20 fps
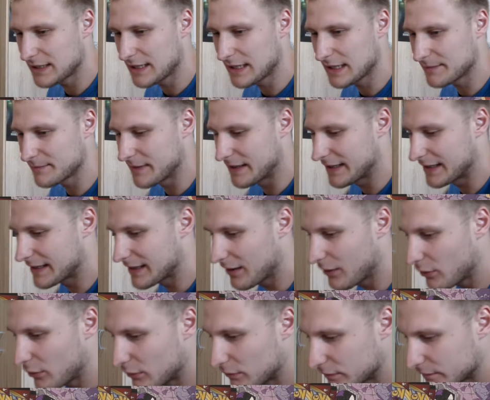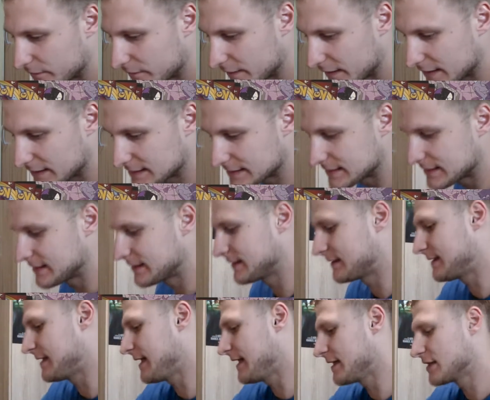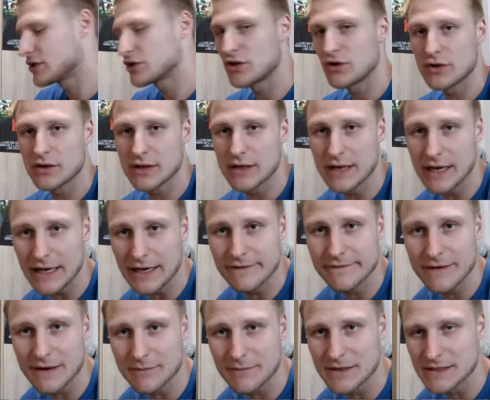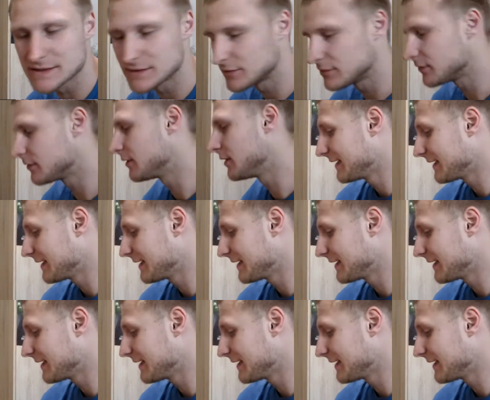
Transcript: Habe ich mir gekauft, fix. Zehn Stück, einfach mal so.